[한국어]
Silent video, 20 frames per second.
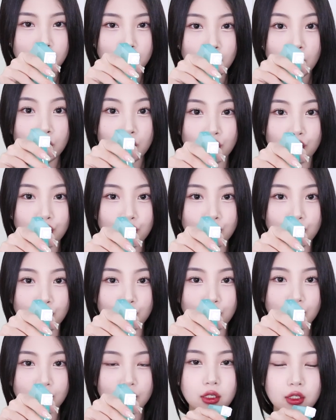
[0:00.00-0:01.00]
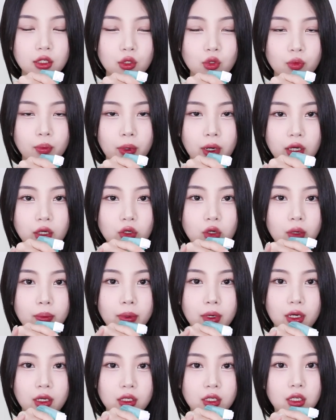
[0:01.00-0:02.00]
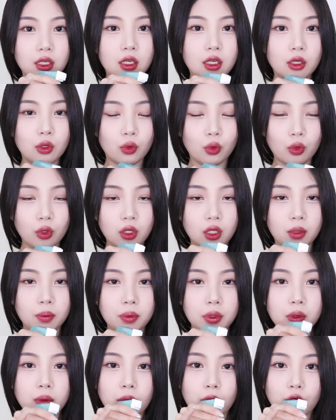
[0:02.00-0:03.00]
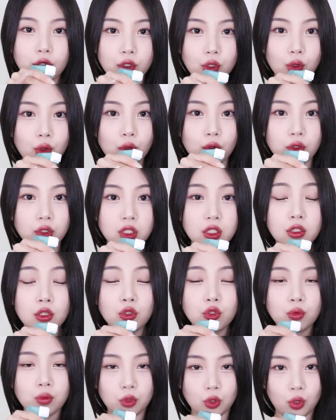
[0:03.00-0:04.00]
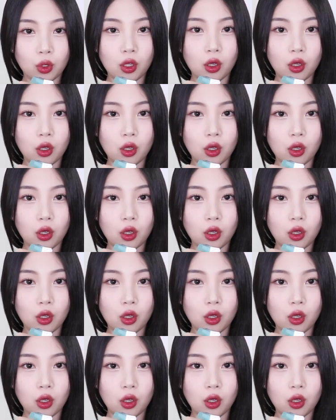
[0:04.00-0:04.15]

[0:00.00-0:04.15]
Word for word: 촥 쏴주고 그리고 발과 발끼리 이렇게 비벼서 씻어주면